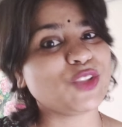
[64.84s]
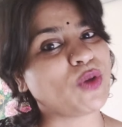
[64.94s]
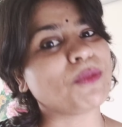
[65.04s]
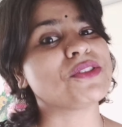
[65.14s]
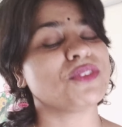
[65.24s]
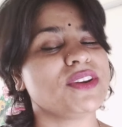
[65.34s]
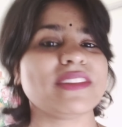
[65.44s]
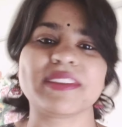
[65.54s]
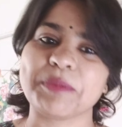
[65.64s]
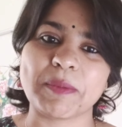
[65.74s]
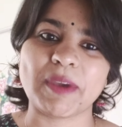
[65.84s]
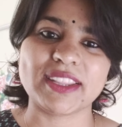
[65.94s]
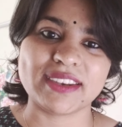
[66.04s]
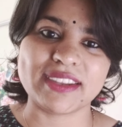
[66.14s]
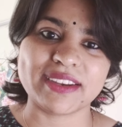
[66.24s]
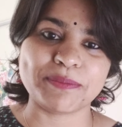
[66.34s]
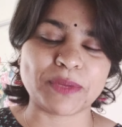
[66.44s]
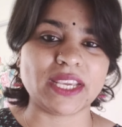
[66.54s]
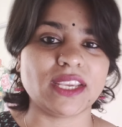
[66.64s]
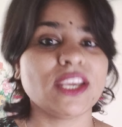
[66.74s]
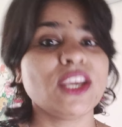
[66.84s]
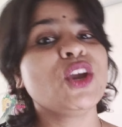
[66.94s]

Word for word: तो आपको सोलर सिस्टम की बात करनी पड़ेगी